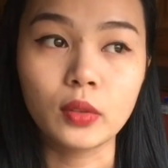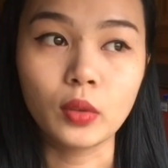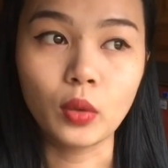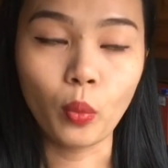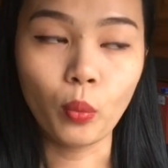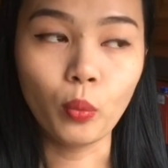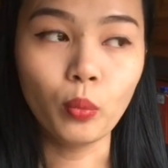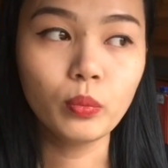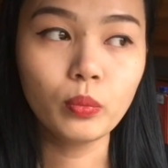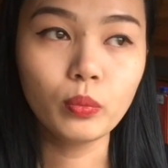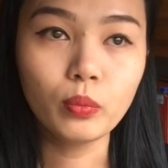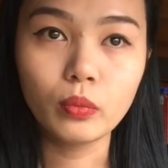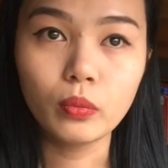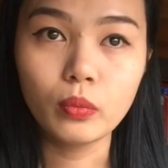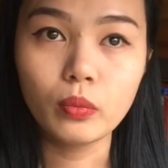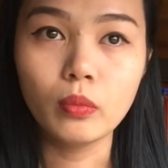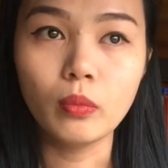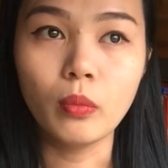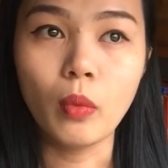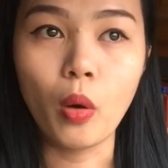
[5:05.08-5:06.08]
cũng
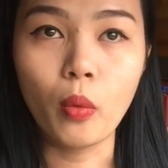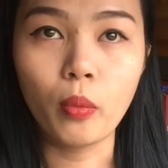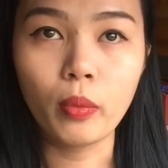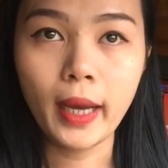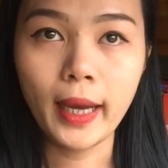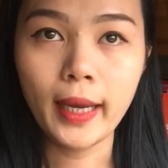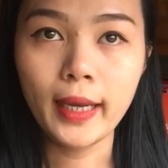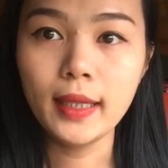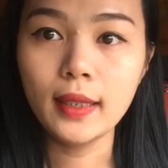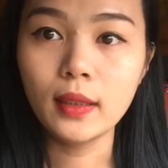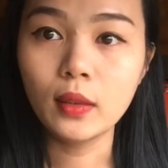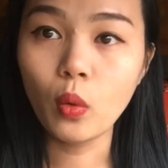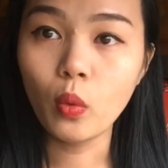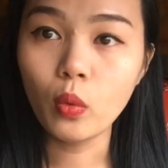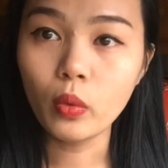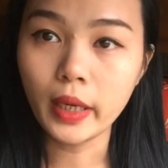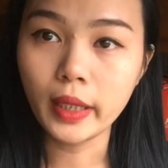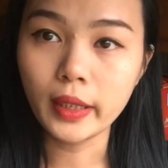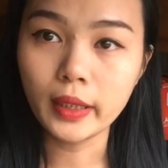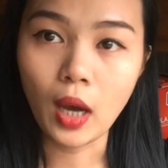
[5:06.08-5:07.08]
một cái
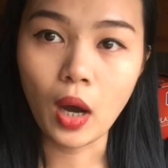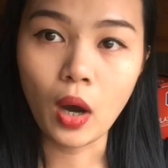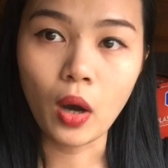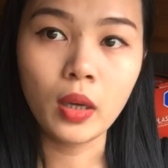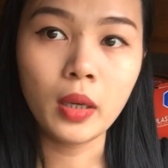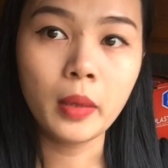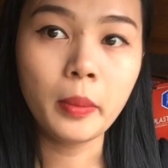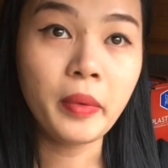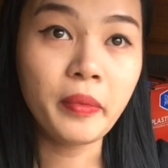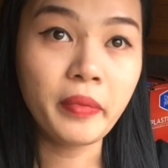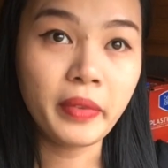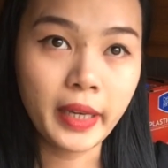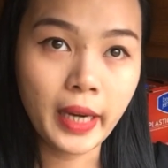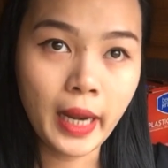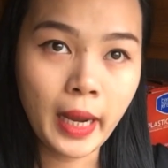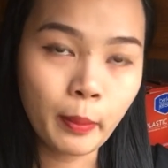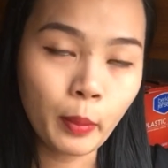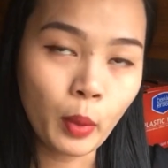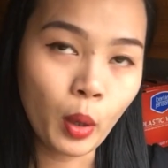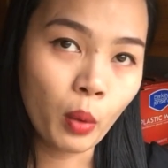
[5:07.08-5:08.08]
cú điện thoại ở bên Việt
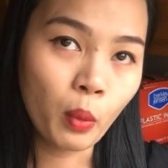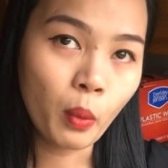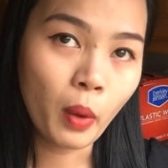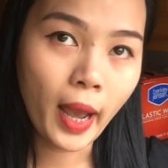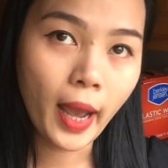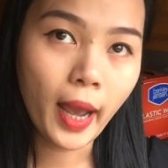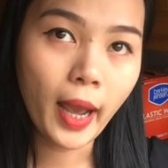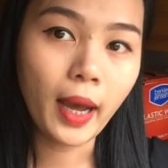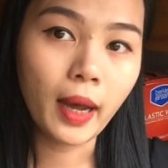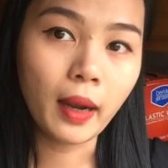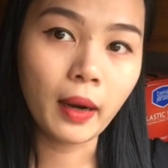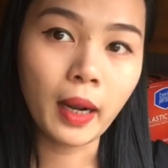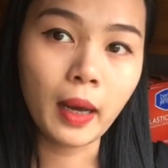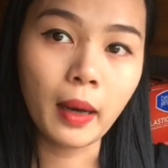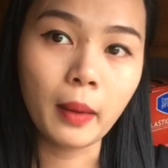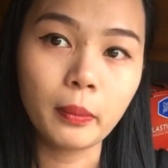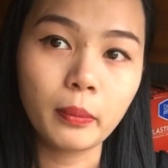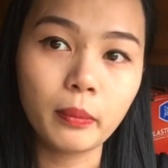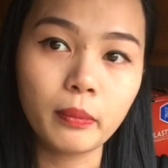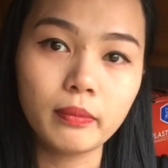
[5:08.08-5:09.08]
Nam gọi qua
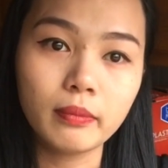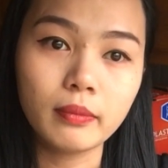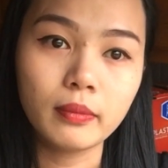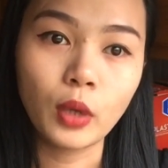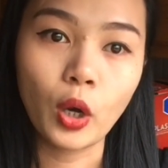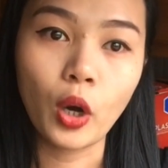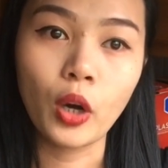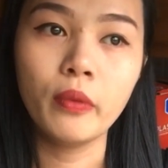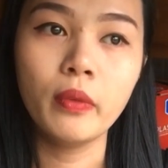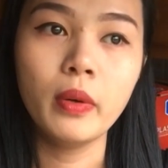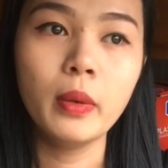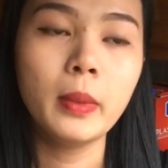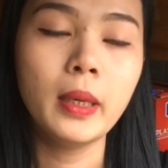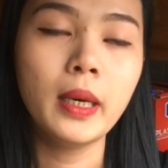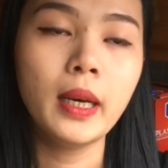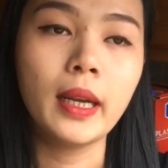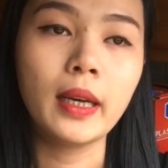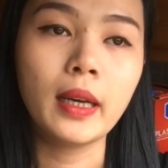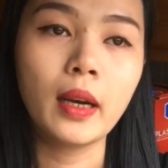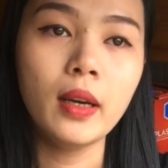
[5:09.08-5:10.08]
là gọi với Minh
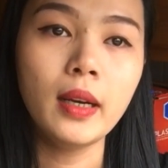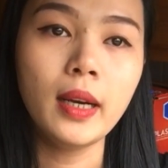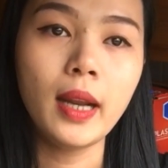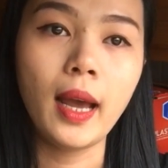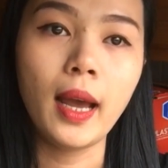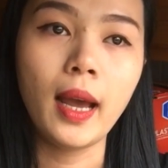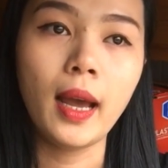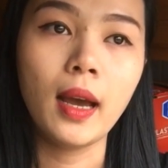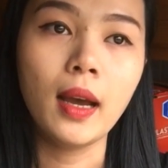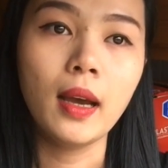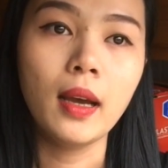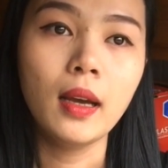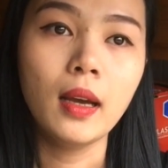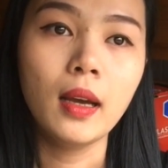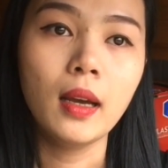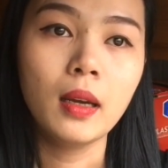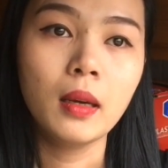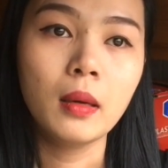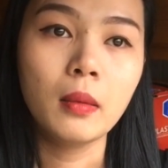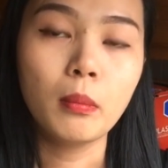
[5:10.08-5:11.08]
là nói là
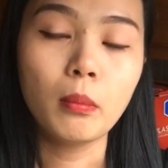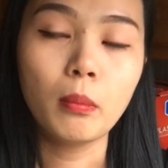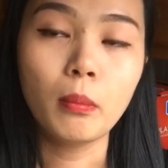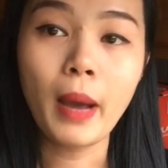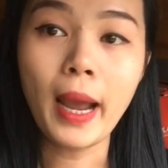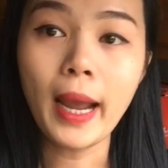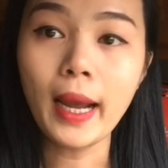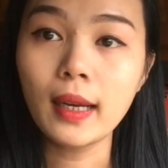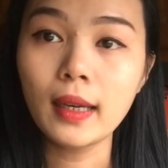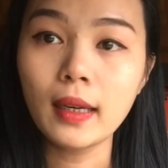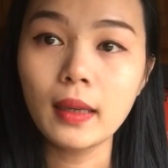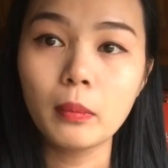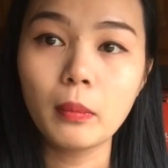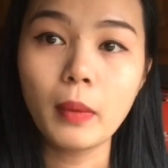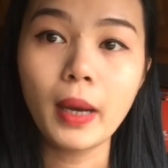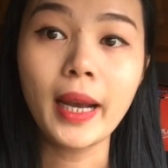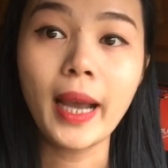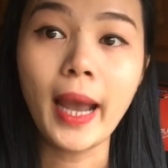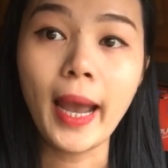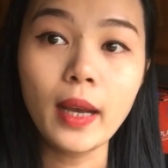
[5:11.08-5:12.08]
bác
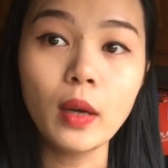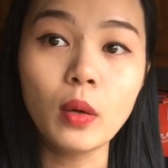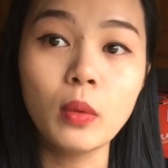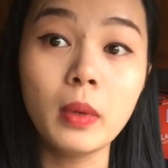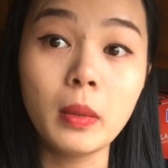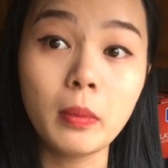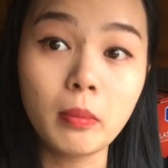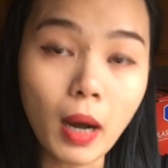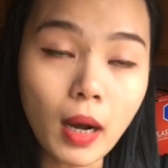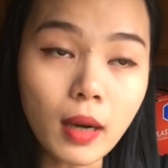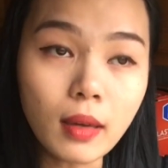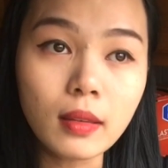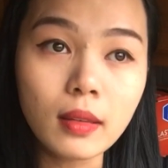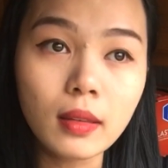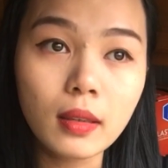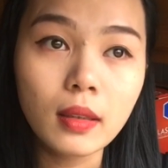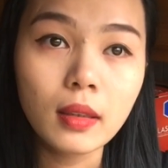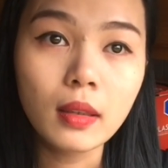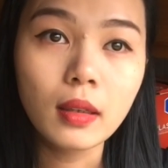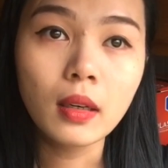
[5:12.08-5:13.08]
bác gái của Minh mất
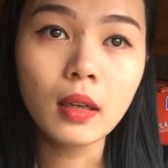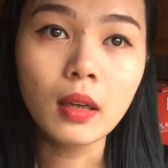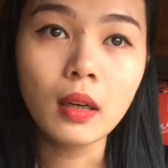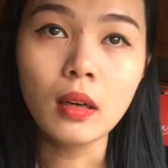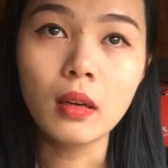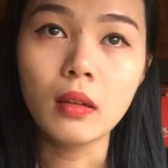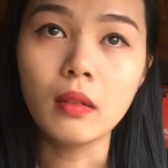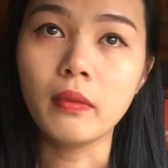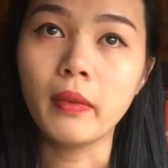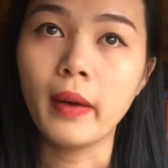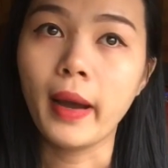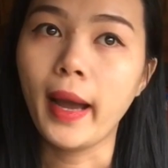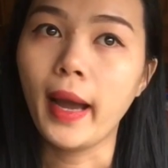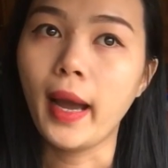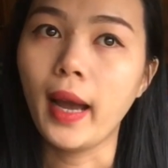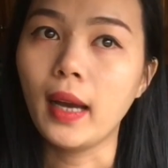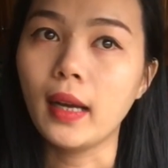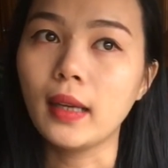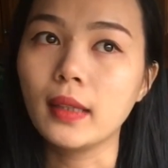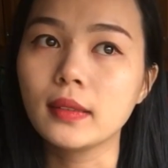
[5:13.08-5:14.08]

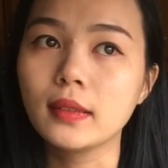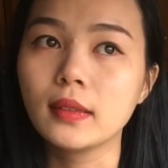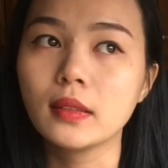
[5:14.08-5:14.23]
và